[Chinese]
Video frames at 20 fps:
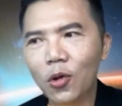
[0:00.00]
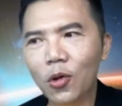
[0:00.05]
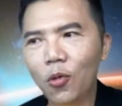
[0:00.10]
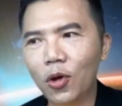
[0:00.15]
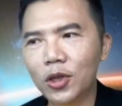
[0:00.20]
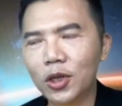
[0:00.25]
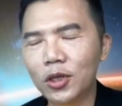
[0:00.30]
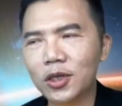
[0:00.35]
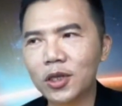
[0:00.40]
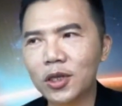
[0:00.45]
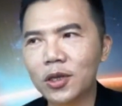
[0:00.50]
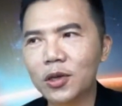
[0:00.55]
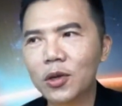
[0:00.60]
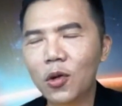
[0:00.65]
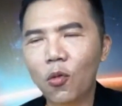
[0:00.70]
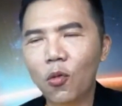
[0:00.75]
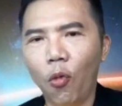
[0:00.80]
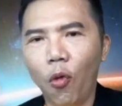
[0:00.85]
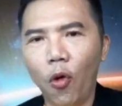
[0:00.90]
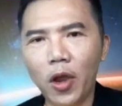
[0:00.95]
或者是
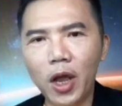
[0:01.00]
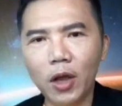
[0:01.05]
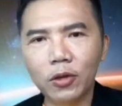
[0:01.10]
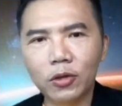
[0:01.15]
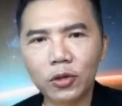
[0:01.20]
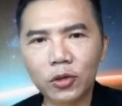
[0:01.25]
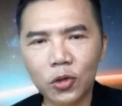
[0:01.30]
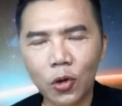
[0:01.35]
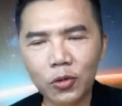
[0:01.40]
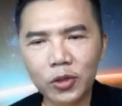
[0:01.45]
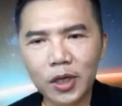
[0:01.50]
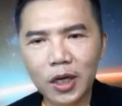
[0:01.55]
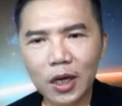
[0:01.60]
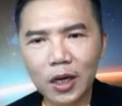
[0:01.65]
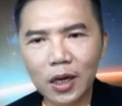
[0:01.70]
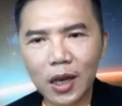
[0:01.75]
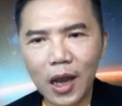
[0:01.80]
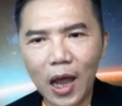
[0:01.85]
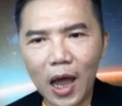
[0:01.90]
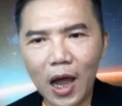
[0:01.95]
我要重
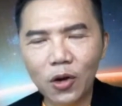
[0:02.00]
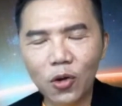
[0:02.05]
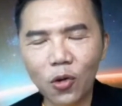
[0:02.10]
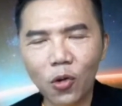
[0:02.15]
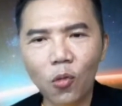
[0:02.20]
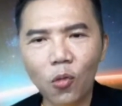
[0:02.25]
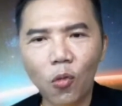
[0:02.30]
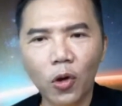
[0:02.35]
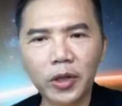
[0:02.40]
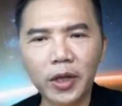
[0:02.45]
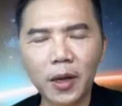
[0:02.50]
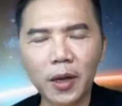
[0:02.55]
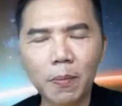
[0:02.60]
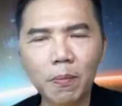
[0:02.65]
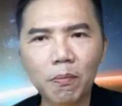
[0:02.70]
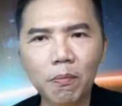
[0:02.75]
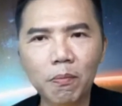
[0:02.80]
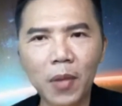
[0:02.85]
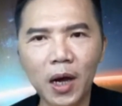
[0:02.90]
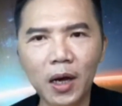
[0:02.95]
新拉拢我的
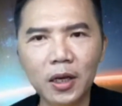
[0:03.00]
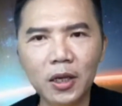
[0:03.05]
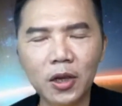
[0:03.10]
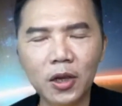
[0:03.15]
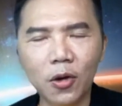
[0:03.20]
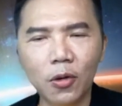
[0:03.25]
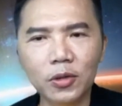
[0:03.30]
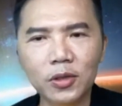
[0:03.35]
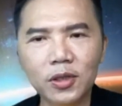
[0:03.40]
盟友，